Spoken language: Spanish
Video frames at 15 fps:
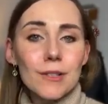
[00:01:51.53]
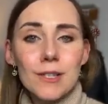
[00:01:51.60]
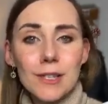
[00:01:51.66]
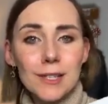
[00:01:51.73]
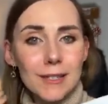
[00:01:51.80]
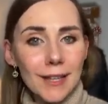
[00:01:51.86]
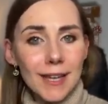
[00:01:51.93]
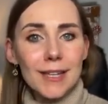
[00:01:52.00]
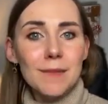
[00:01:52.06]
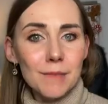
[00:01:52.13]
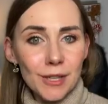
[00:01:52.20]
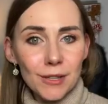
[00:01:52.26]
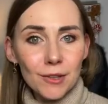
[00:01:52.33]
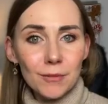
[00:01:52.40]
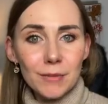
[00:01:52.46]
Si estáis
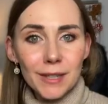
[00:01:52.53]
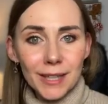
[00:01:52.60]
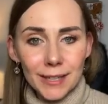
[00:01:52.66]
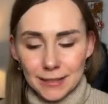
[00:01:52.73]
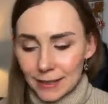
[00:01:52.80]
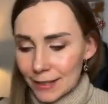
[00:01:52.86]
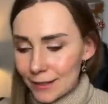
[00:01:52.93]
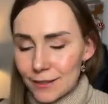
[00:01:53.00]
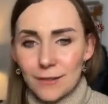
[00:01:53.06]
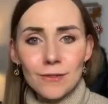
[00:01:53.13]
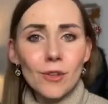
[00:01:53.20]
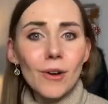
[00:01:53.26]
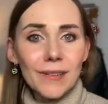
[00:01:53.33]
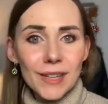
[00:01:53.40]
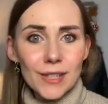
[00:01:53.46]
viéndome, quizás
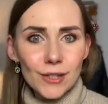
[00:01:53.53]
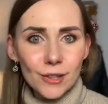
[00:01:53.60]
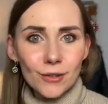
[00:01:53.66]
no habéis